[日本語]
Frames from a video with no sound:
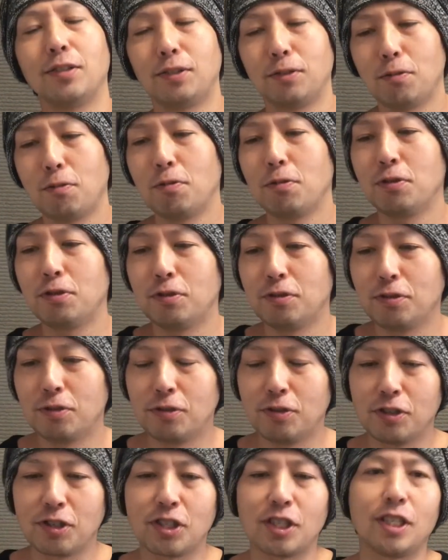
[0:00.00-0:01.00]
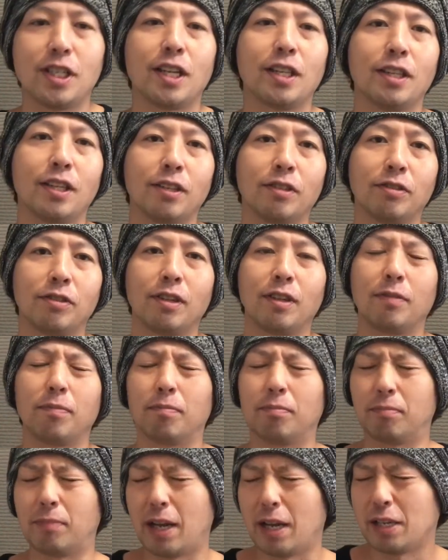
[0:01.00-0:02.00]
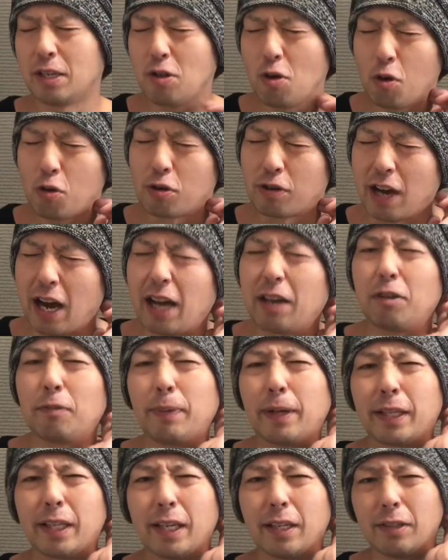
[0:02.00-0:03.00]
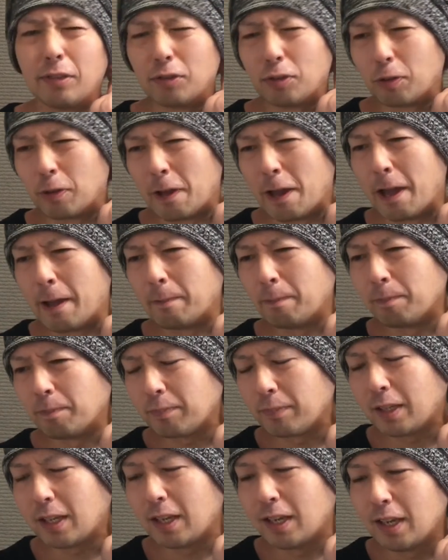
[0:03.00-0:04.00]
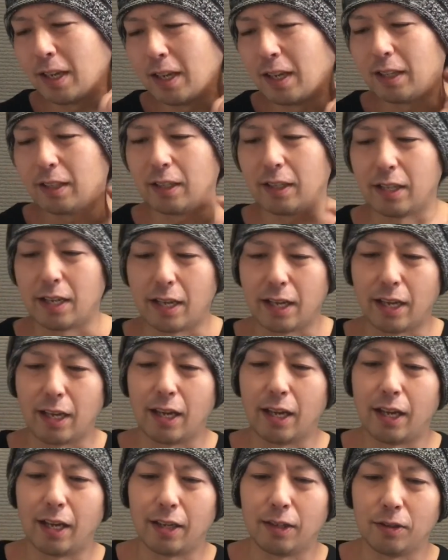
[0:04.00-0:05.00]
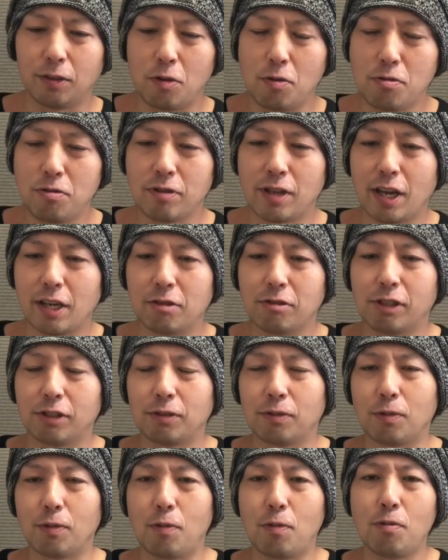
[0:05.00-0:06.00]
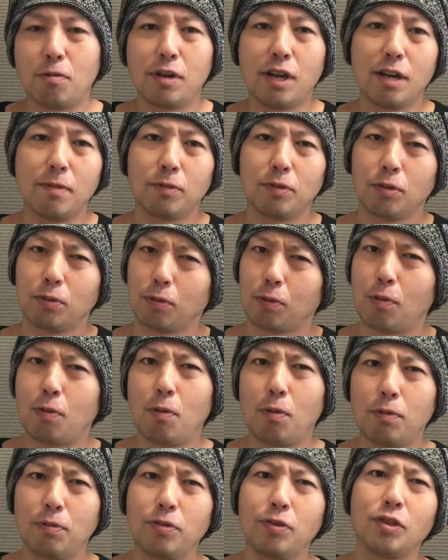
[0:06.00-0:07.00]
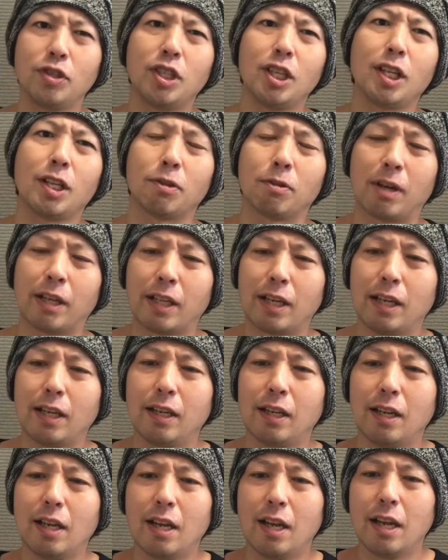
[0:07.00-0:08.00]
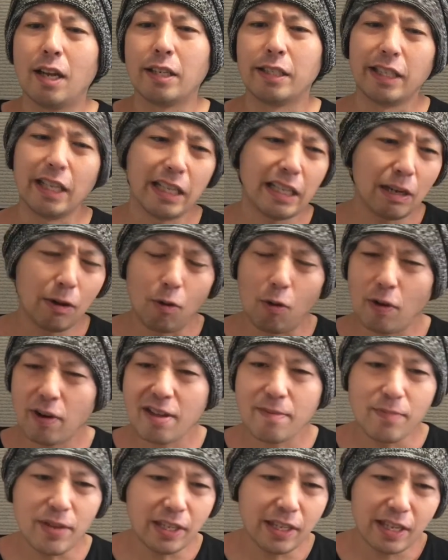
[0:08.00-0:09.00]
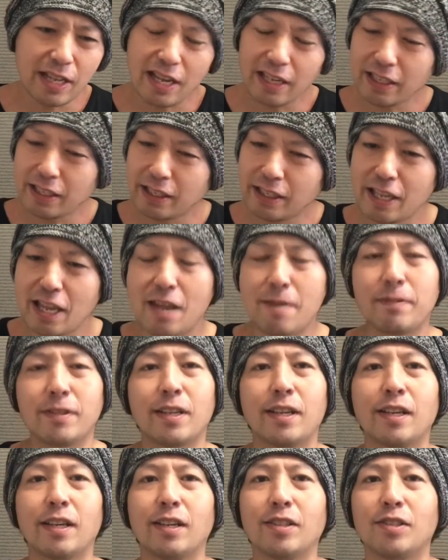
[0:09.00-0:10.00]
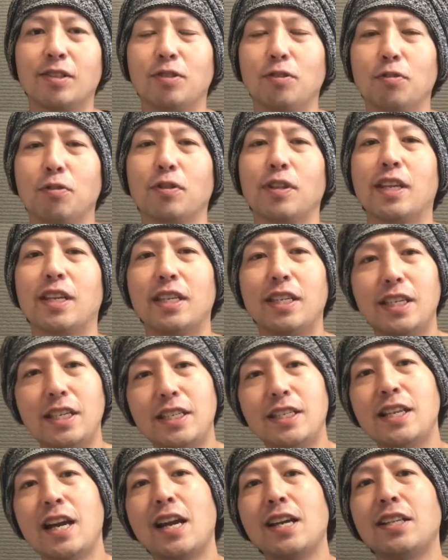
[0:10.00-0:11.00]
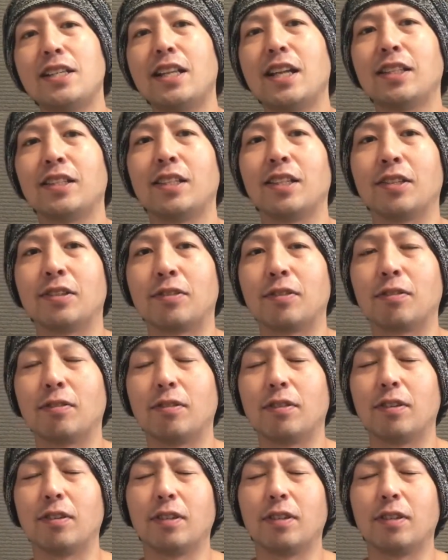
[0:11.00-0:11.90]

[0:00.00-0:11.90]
そういう図式だったんですね。まあ、よくあるパターンですよね。ね、良くないのが、その後輩もちょっと興奮してたのかな。いやいや、俺見てないって、みたいな感じで、ちょっとね、言い合いになってたんですよ。